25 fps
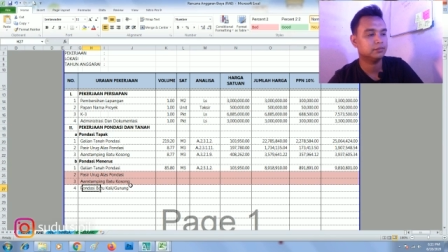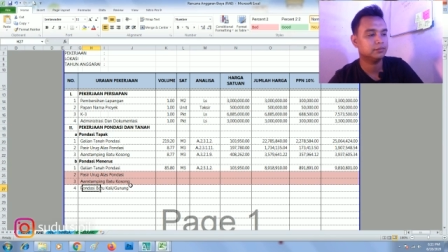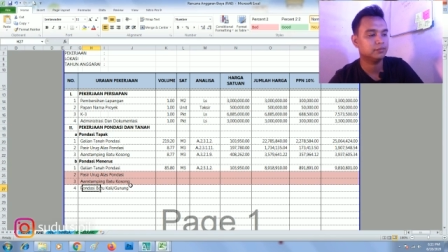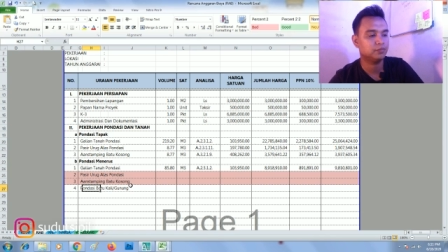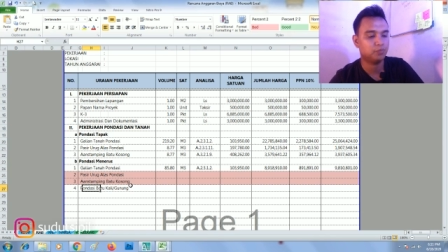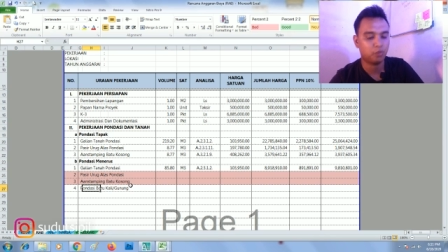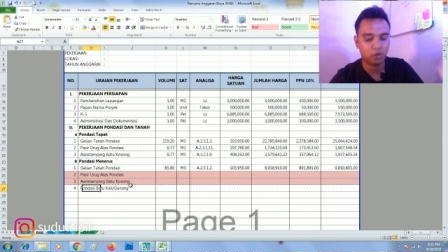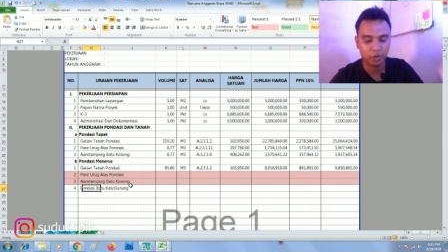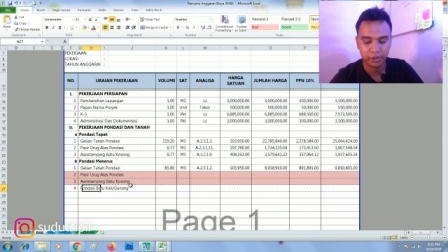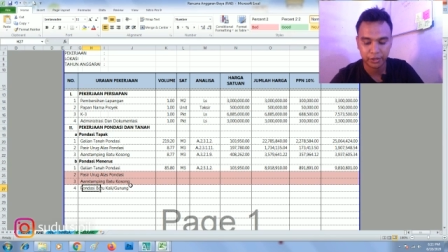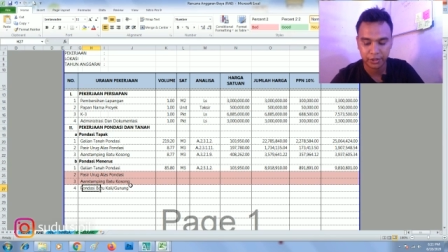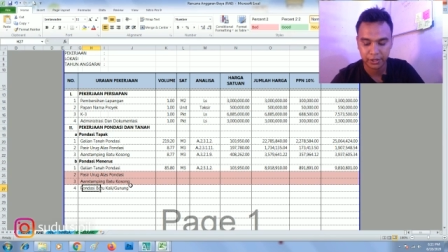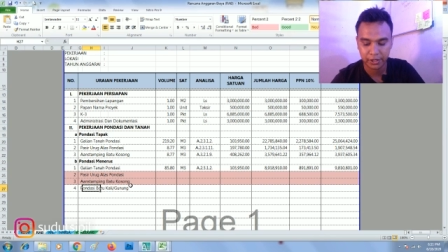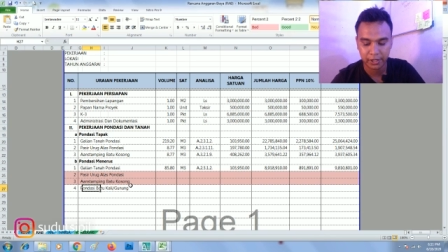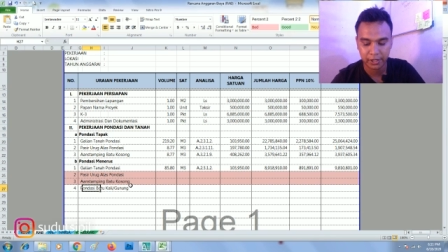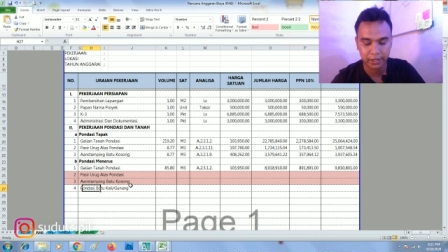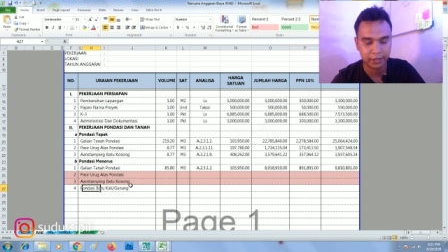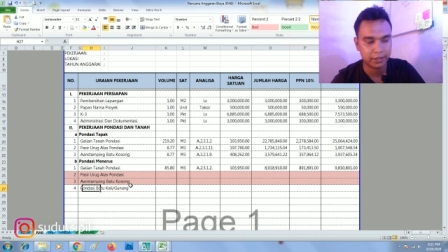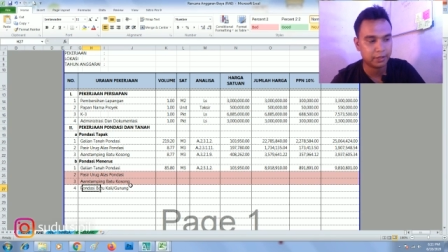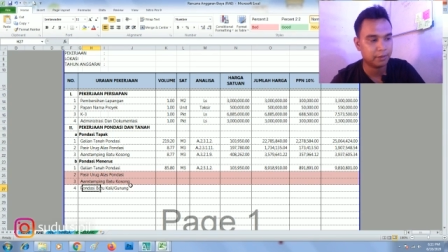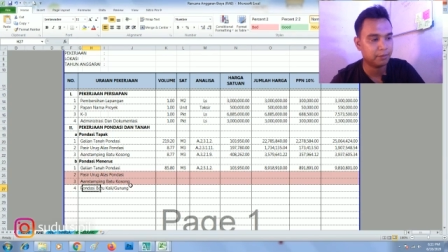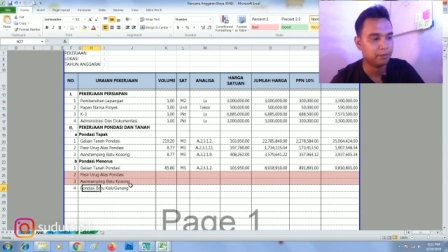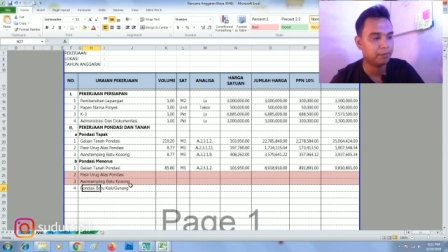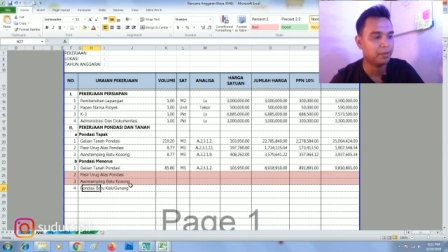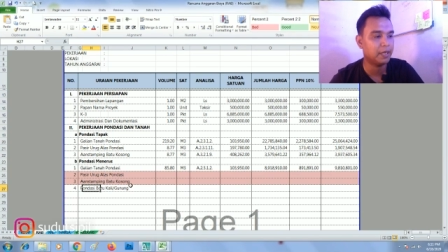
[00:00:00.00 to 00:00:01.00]
poin yang
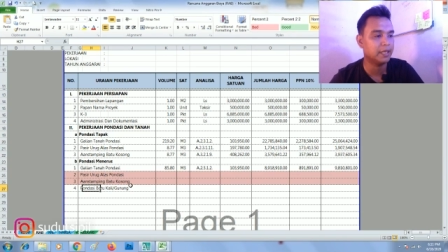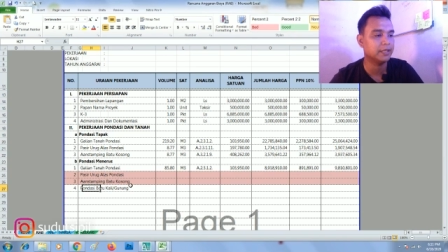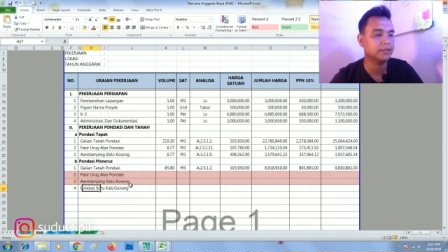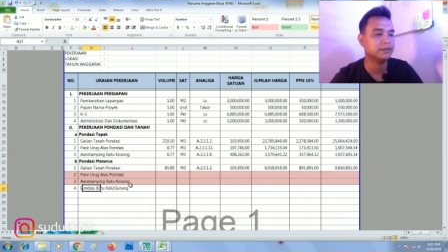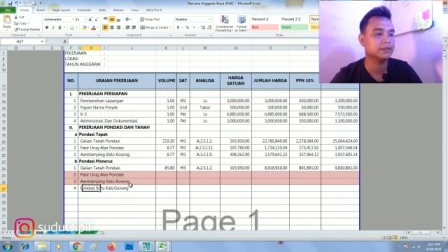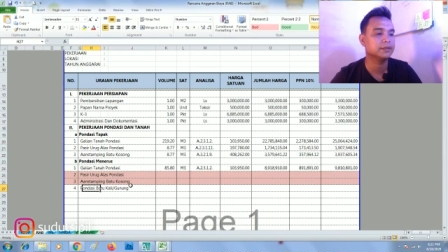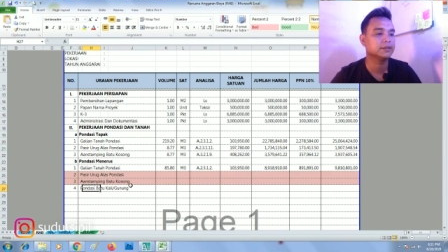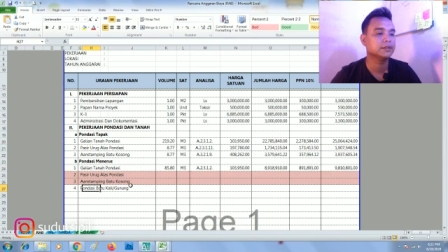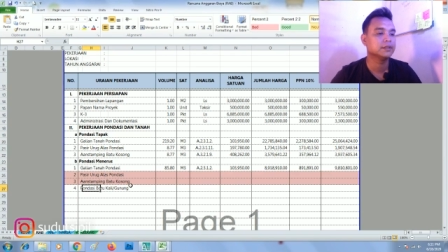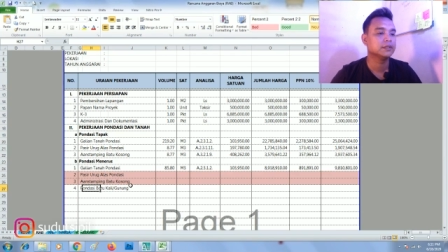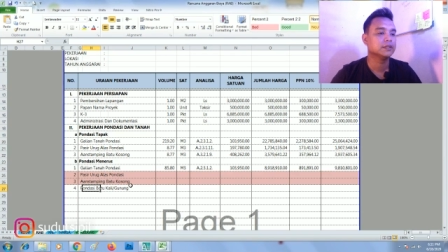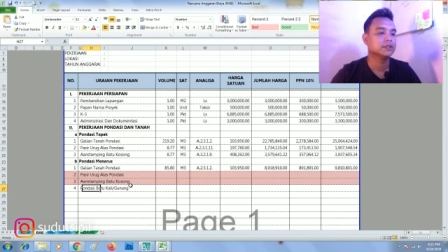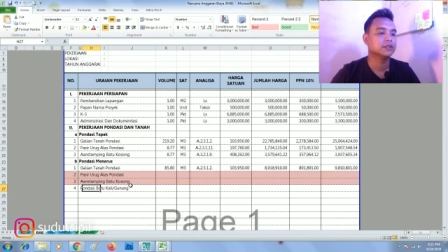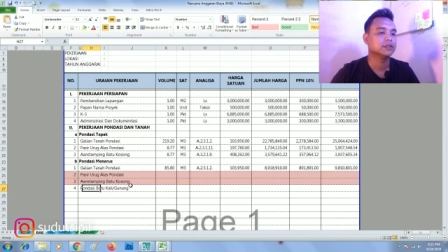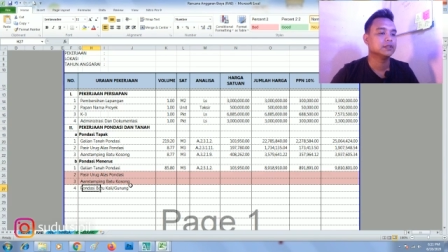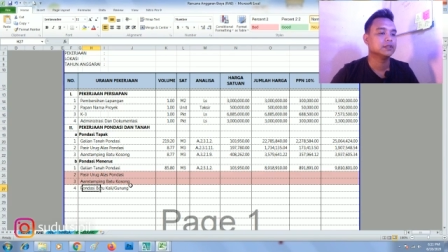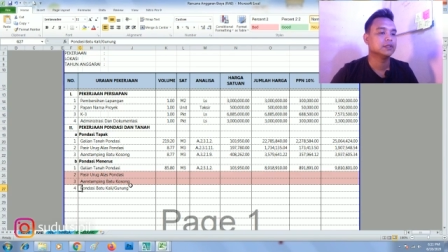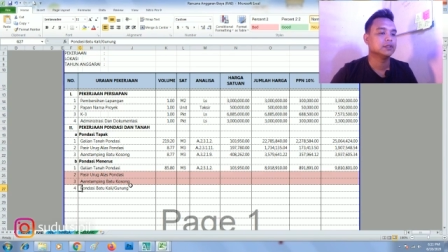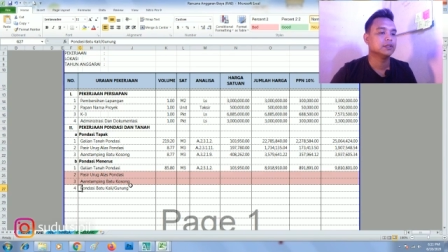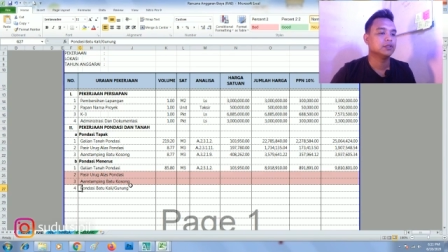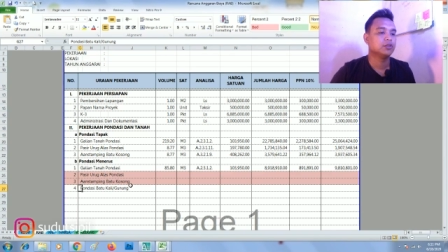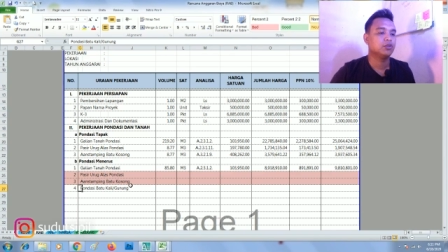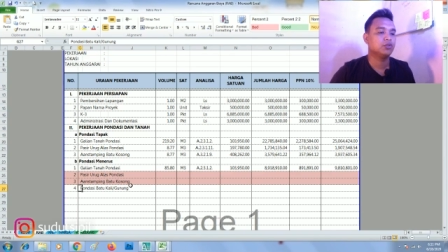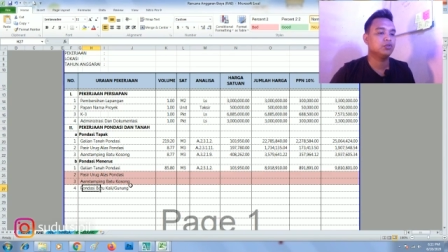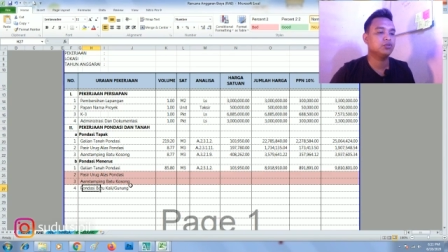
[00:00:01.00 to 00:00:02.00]
keempat
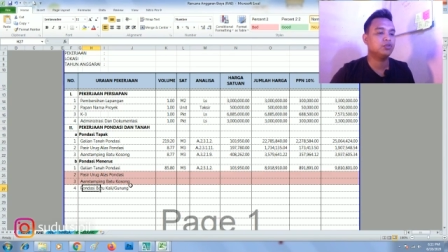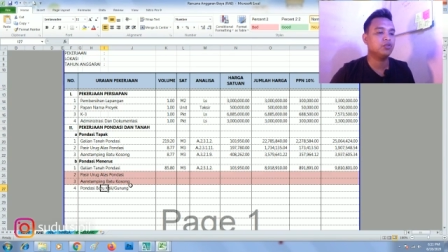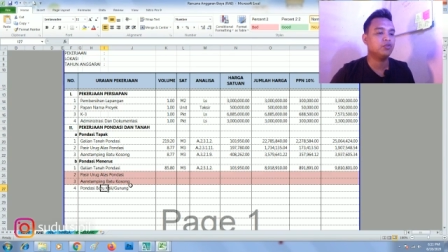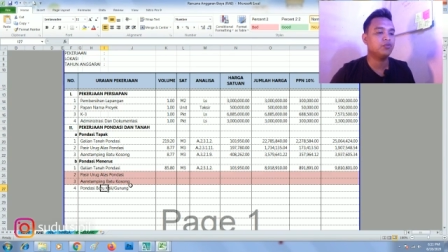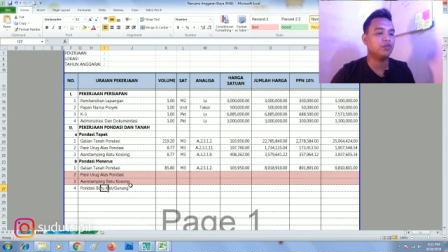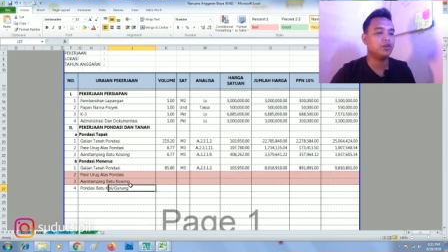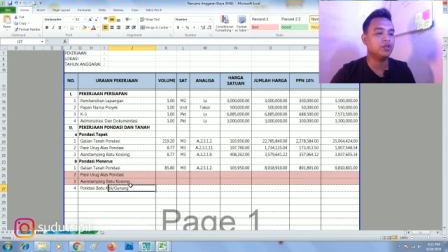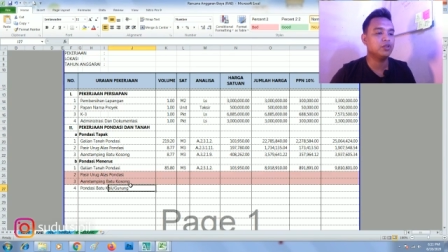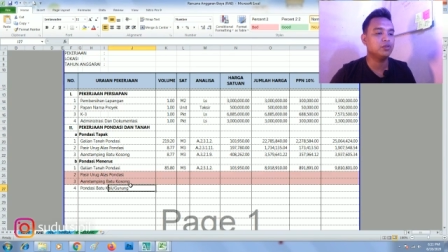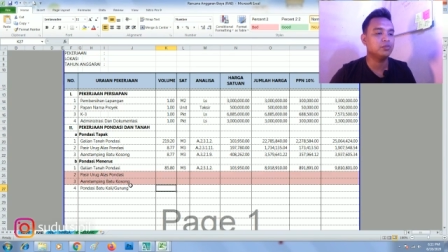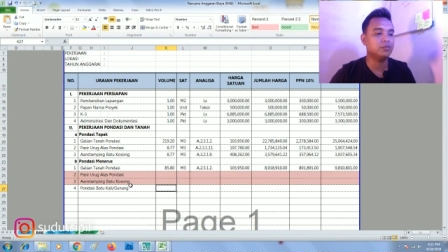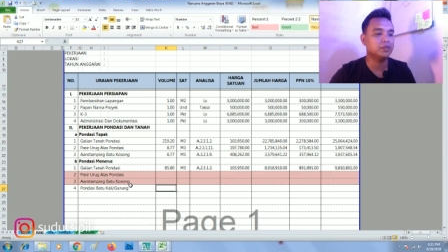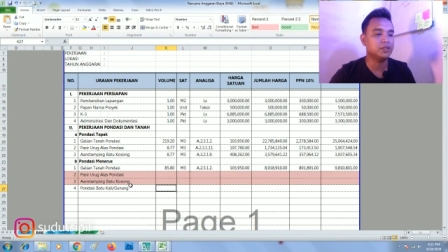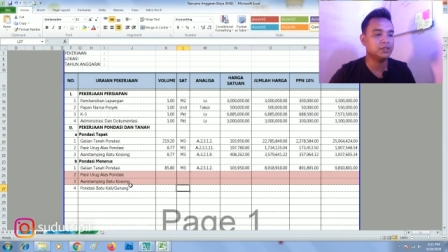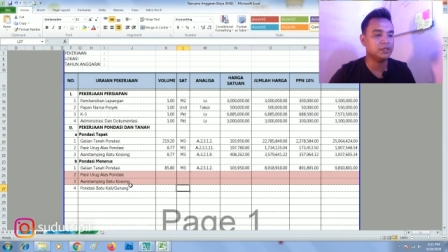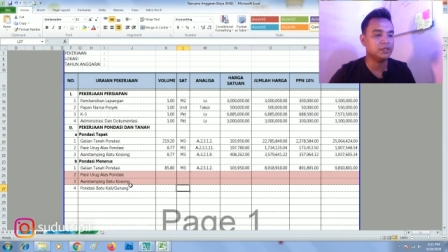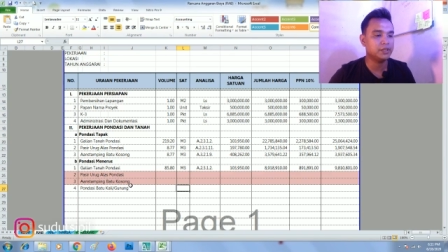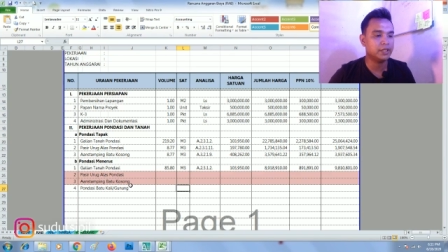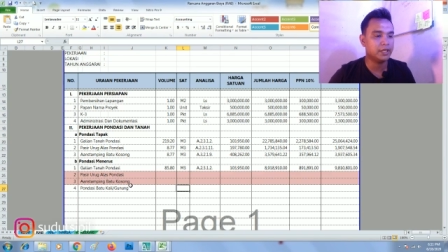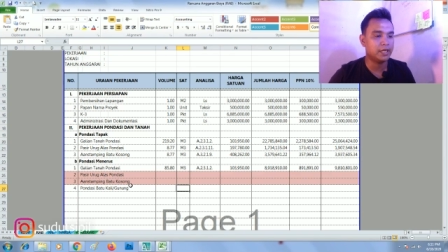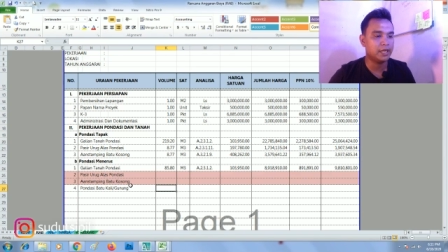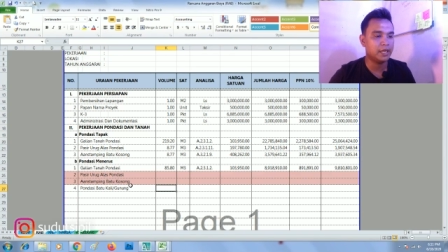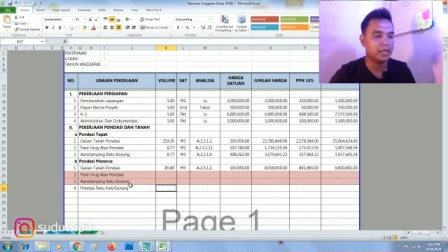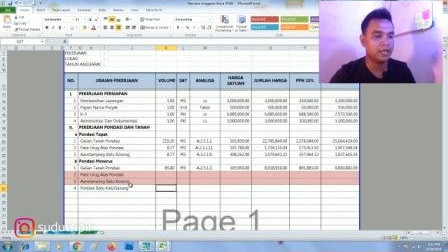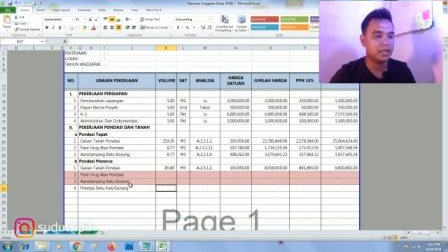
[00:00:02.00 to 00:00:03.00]
untuk
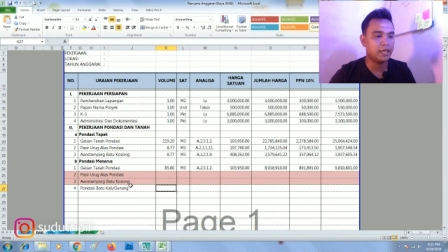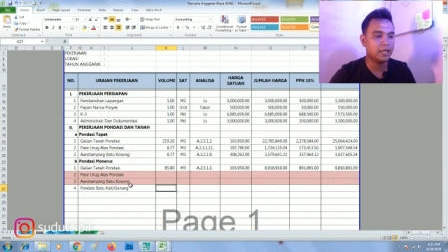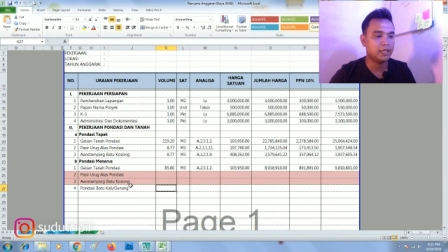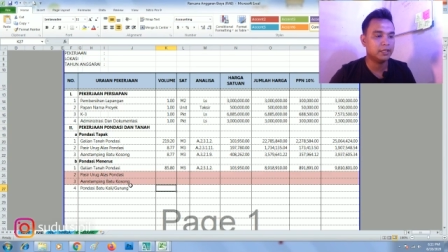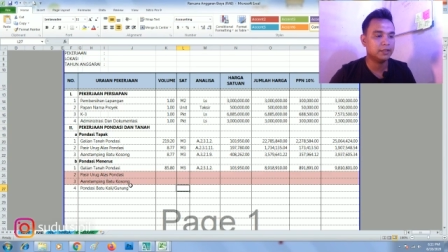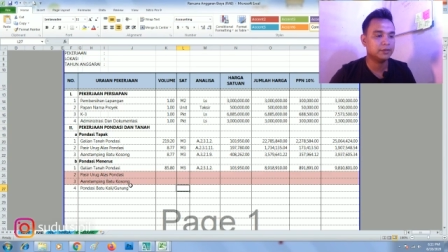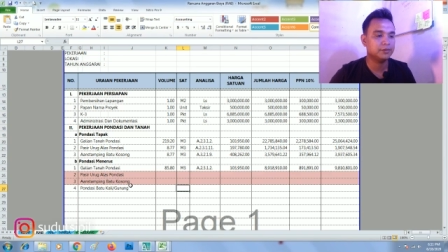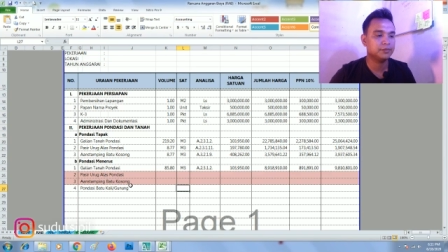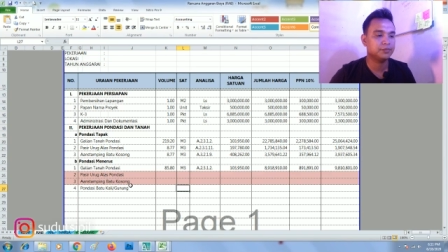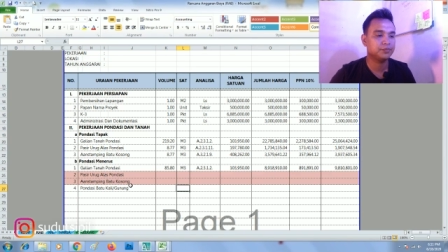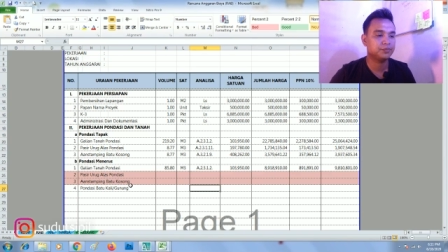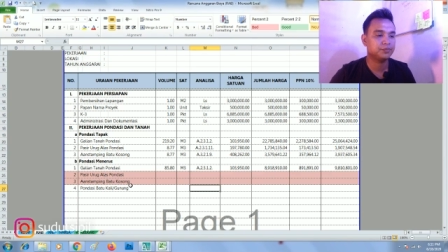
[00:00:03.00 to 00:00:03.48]
volumenya